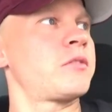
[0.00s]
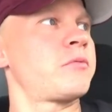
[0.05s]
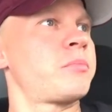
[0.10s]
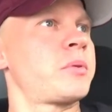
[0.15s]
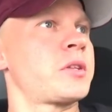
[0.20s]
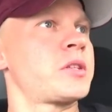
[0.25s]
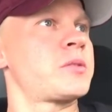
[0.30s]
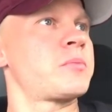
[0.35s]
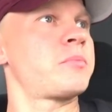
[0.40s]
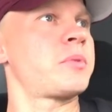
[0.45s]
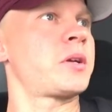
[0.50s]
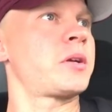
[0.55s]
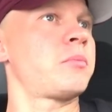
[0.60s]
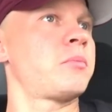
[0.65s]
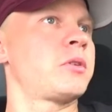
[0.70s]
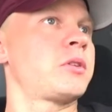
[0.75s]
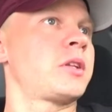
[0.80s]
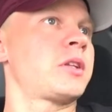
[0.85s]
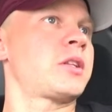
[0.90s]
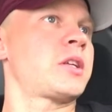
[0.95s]
В принципе,
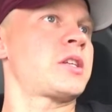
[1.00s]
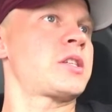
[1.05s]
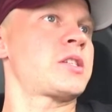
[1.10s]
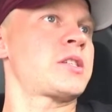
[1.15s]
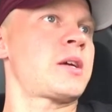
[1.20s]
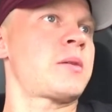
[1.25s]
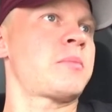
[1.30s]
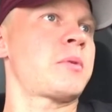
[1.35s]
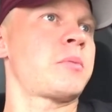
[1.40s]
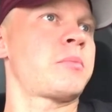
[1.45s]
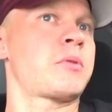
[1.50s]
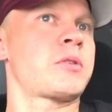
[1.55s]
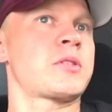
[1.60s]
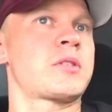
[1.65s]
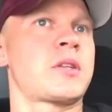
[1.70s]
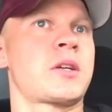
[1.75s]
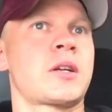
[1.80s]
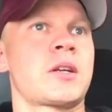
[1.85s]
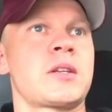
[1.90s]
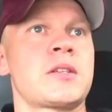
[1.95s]
работа та же самая,
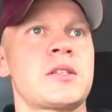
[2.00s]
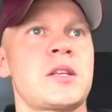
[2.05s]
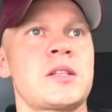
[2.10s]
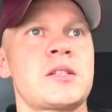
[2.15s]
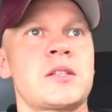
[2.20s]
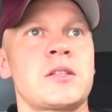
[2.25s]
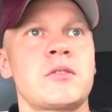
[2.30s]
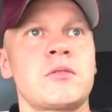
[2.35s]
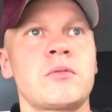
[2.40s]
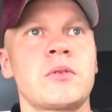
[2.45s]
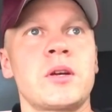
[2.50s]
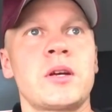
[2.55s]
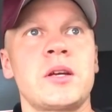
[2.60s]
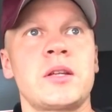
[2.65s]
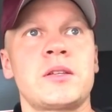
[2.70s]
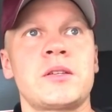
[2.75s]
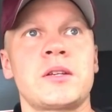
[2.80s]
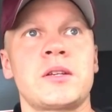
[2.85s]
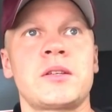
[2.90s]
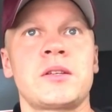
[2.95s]
просто организация другая,
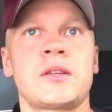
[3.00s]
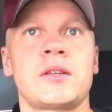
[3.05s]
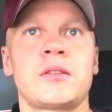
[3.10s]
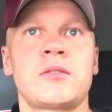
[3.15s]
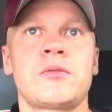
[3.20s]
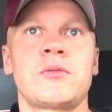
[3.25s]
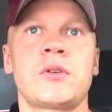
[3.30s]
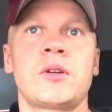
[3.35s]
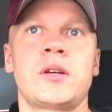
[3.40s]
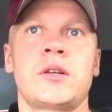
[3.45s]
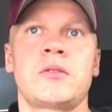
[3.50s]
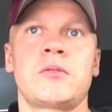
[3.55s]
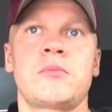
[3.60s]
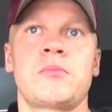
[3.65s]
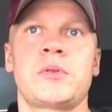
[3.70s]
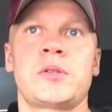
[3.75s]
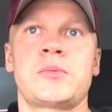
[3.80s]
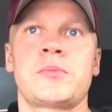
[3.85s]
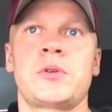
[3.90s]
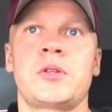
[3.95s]
техника другая. Ну,
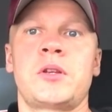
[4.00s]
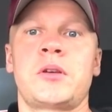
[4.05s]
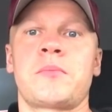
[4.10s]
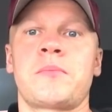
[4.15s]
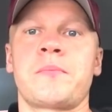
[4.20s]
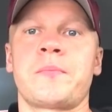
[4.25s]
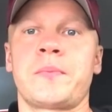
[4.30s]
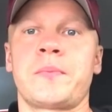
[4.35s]
посмотрим.